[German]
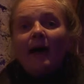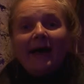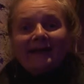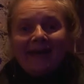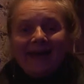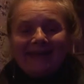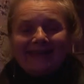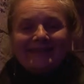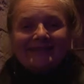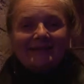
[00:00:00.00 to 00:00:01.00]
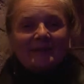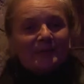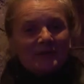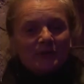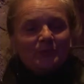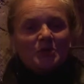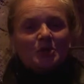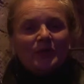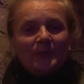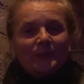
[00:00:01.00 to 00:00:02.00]
ein Recht äh,
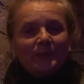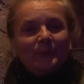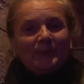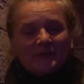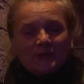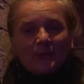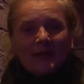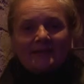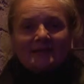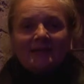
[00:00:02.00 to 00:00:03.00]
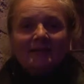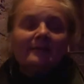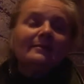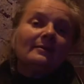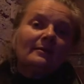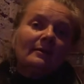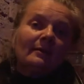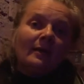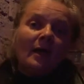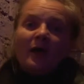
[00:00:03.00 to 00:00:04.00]
mitzubestimmen, mitzuerzählen,
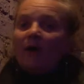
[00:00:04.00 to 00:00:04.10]
äh,